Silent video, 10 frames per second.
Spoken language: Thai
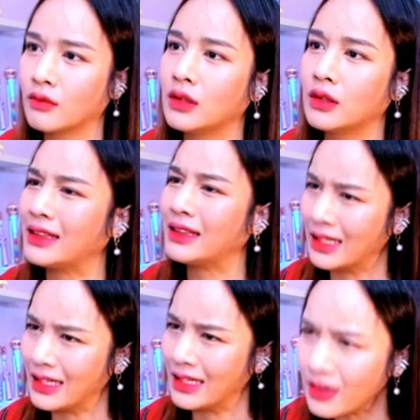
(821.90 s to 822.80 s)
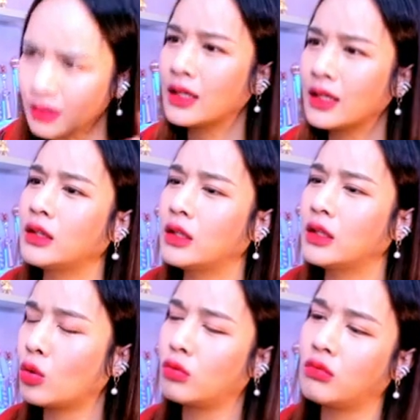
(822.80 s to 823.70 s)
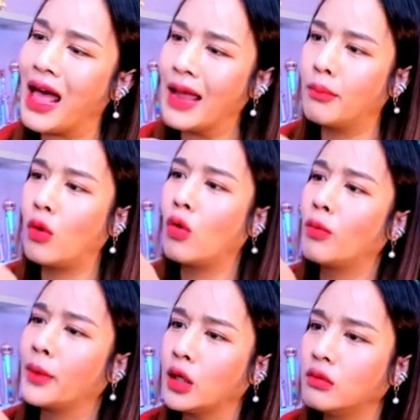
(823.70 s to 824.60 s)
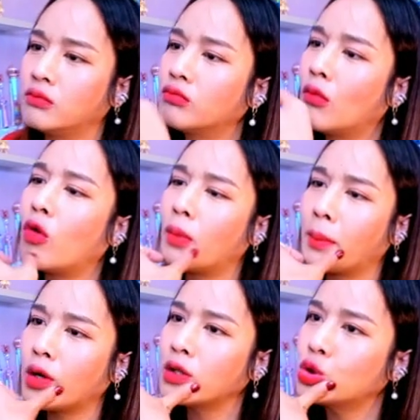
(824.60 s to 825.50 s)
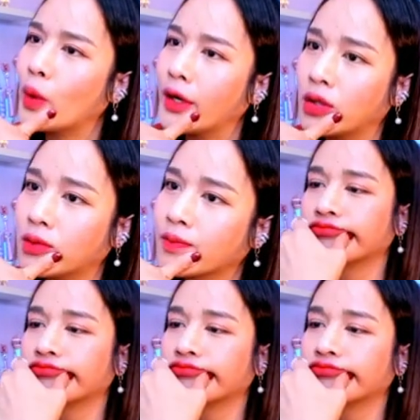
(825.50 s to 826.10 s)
แต่ติดนิดนึงค่ะติดตรงลายโบมันอะโบมันไม่ค่อยสวยเนาะ